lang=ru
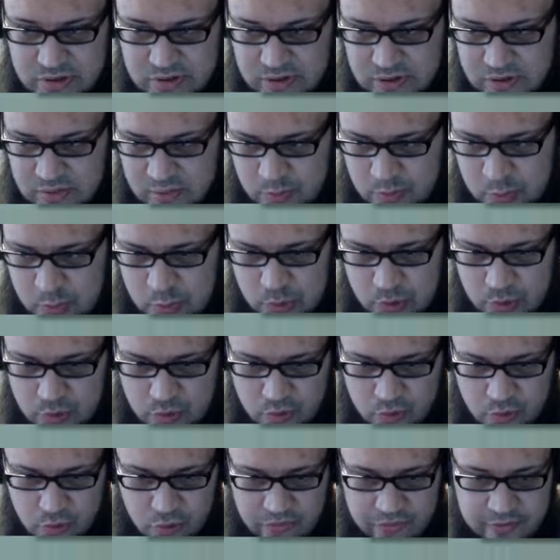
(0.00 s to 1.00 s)
Э,
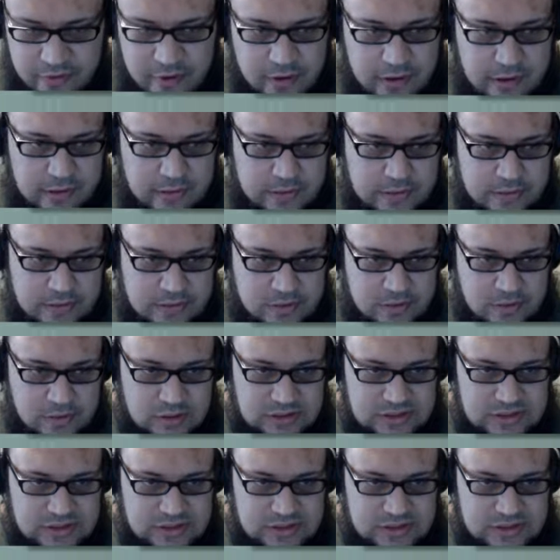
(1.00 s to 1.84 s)
пурковка и